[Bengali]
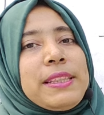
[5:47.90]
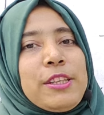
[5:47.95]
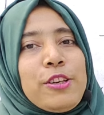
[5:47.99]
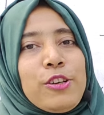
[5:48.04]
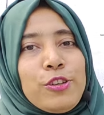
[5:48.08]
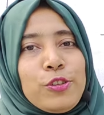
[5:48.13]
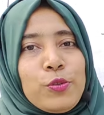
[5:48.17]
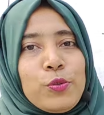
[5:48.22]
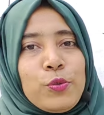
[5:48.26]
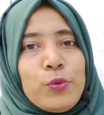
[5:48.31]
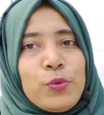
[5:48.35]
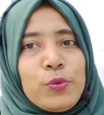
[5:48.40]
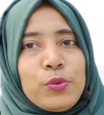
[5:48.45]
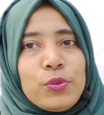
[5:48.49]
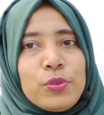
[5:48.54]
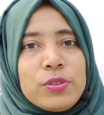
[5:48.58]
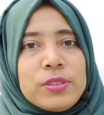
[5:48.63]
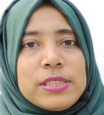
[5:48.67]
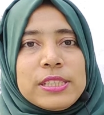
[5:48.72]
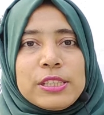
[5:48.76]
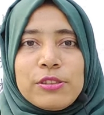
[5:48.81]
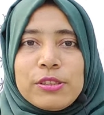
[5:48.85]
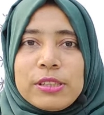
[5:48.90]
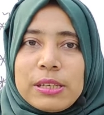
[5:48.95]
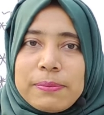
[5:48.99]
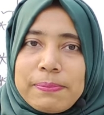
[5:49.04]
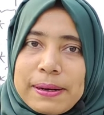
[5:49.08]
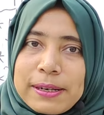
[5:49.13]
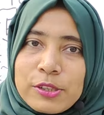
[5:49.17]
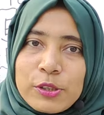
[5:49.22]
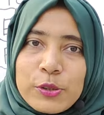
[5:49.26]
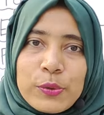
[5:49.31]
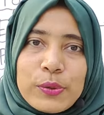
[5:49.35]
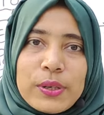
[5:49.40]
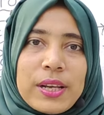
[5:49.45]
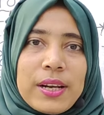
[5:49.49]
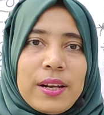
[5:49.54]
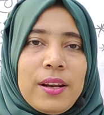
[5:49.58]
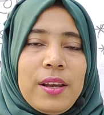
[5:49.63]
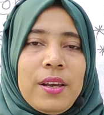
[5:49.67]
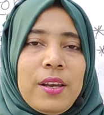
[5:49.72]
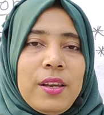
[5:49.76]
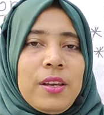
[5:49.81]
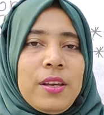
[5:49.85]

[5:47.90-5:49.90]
ব্যক্তিগত যেহেতু এটা পার্সোনাল